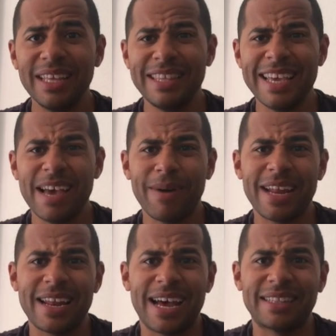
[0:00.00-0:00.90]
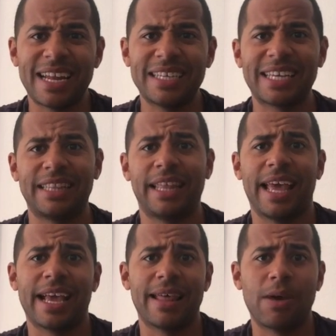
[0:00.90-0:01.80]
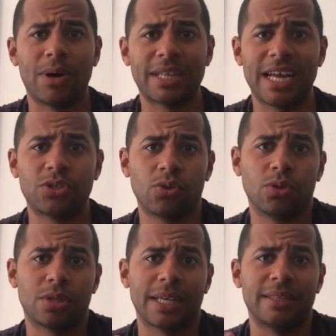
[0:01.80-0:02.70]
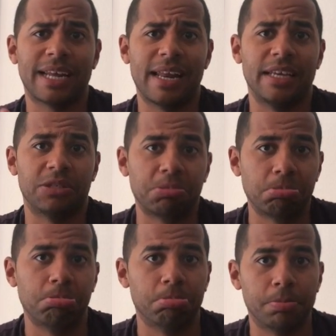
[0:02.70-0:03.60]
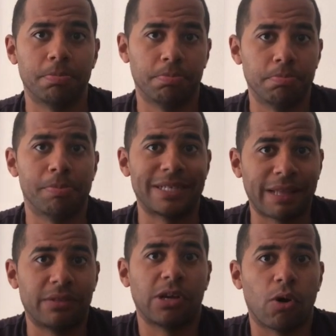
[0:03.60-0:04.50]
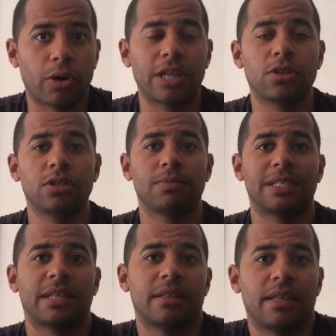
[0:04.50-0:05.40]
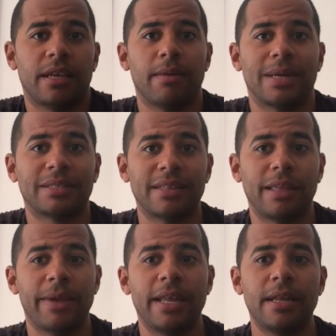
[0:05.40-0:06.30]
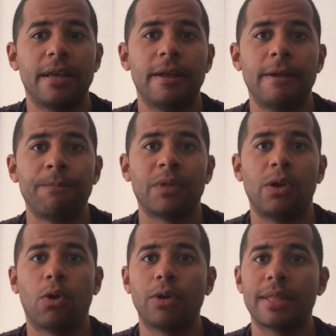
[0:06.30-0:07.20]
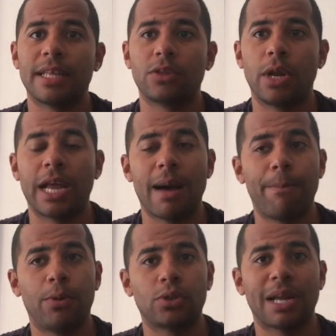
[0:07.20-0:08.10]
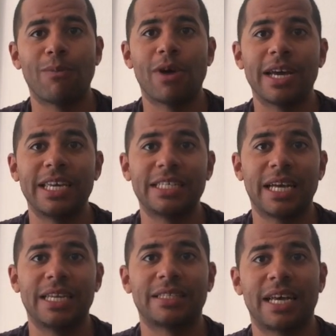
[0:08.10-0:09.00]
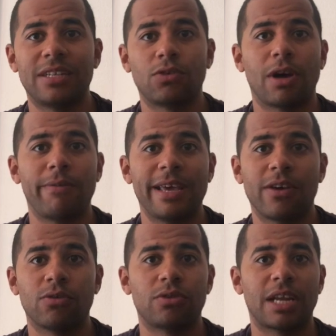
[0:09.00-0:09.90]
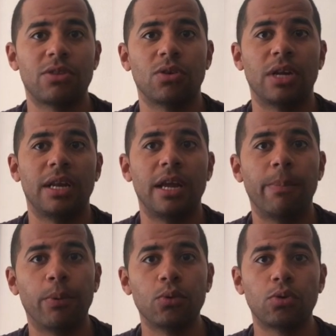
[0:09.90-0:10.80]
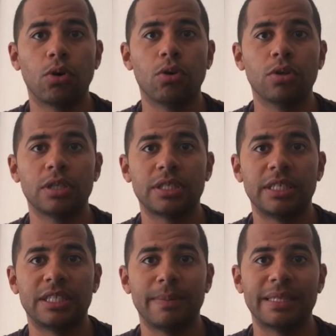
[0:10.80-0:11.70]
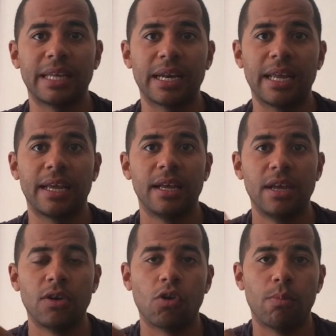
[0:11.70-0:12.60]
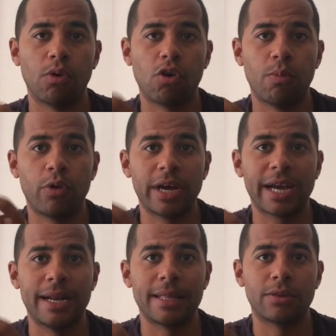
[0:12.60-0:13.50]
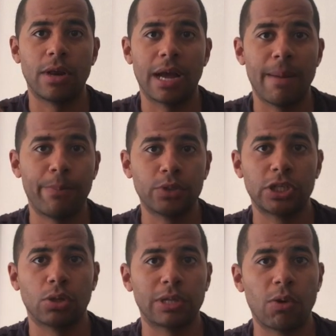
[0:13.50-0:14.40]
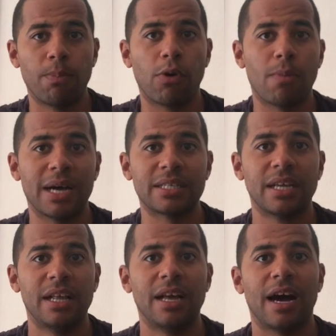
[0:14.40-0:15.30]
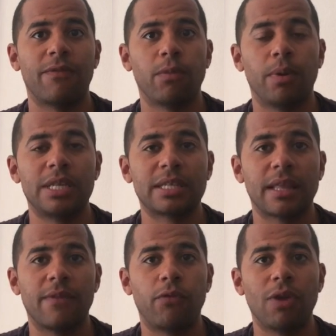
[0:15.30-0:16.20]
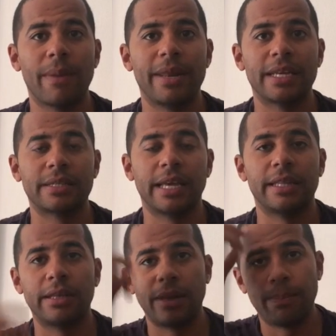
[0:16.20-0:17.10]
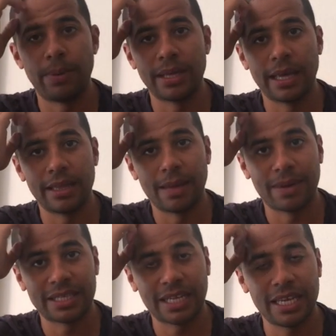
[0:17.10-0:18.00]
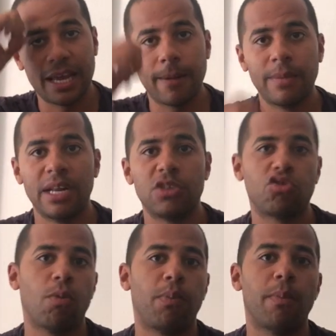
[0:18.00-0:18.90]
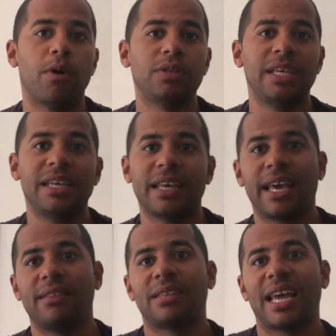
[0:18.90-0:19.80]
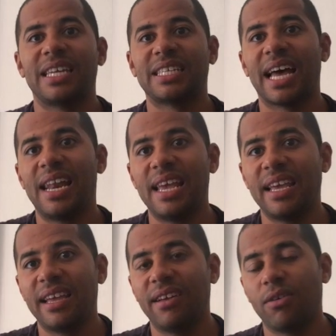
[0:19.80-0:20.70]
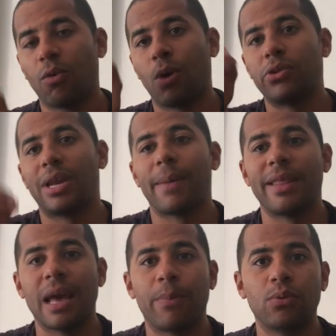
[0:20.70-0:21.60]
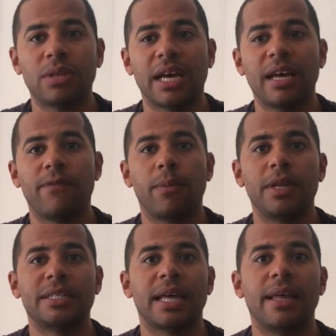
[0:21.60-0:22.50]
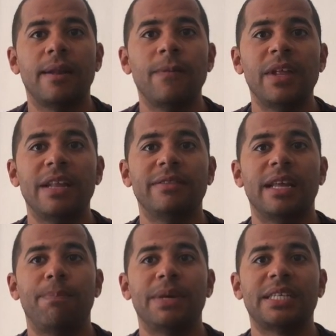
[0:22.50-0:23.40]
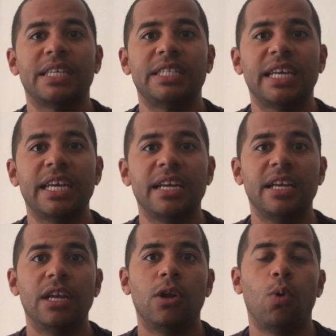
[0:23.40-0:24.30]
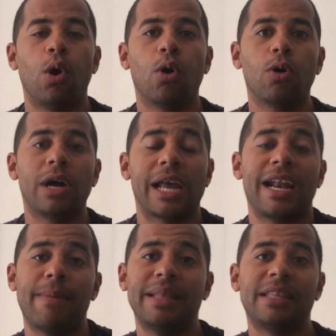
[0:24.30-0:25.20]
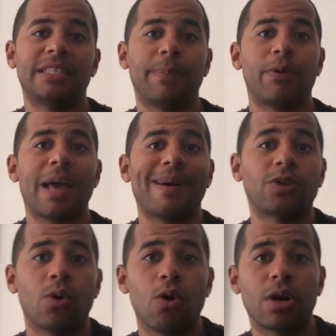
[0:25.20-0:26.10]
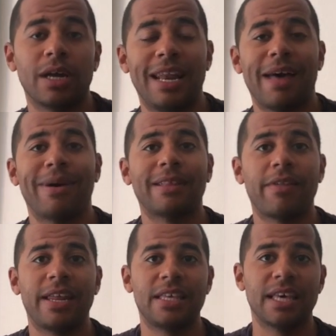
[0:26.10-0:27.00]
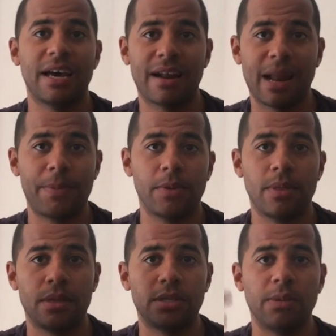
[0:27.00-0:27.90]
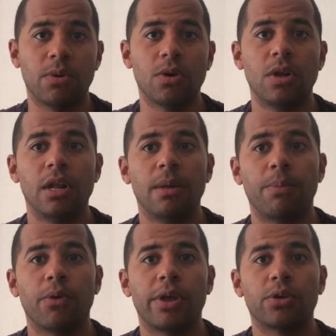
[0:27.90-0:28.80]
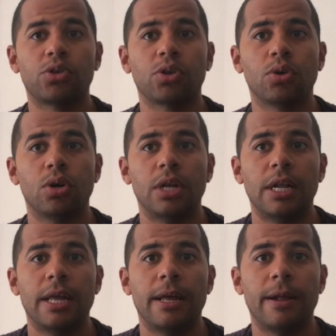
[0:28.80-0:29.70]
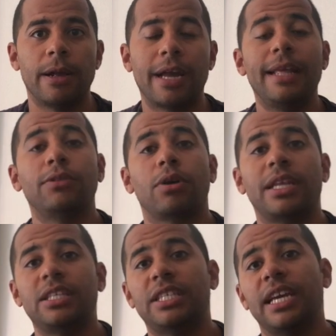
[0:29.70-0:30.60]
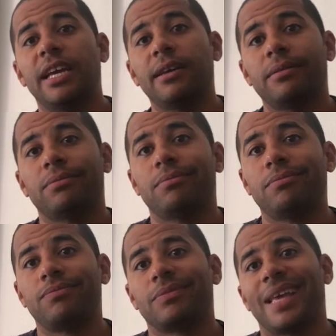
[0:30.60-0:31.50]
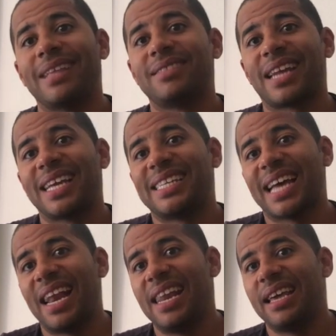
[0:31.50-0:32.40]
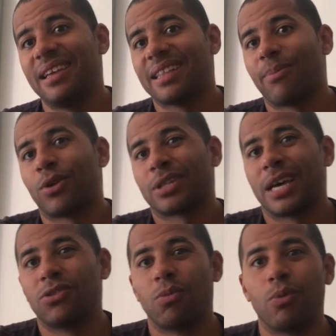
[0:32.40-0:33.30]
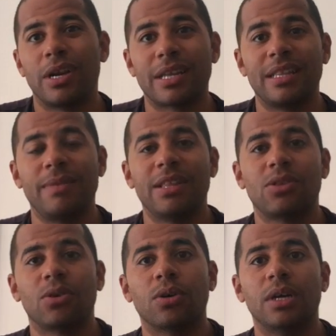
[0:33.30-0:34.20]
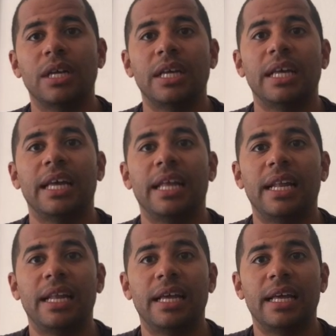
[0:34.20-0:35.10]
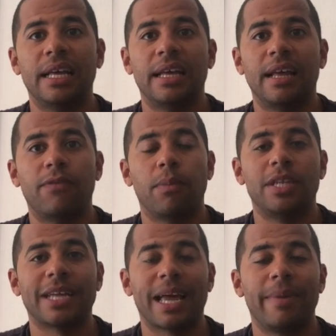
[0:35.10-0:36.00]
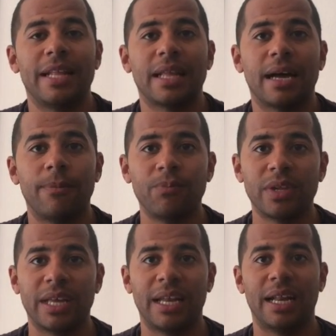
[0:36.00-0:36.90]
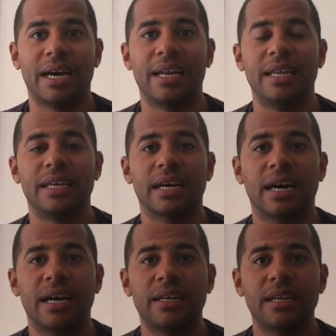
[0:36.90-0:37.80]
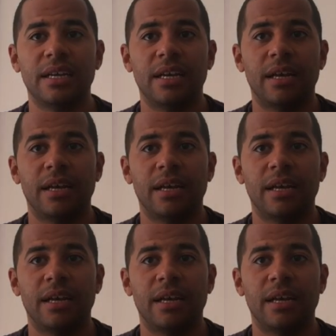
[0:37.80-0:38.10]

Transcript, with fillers: Yaya Banana atrás, que tiene a Engadeo atrás, son dos centrales bastante correctos, bastante, bastante bien. Luego en el centro del campo, Sam Guisa le están todavía encontrando el, punto, si, si meterle como, como, eje en el centro del campo, si soltar un poco más al futbolista del Fulham, el ex de, de Olympique de, de, Marsella, Chopo Motin, que entra y sale, jugando en la media punta, el futbolista del, del PSG, Luego, generalmente se pone a Basogok en la banda derecha, rápido, incisivo, poderoso. Eh, Clinton en Y mm, entra y sale, tampoco está dando un buen rendimiento el, eh, futbolista que milita en la Ligue 1.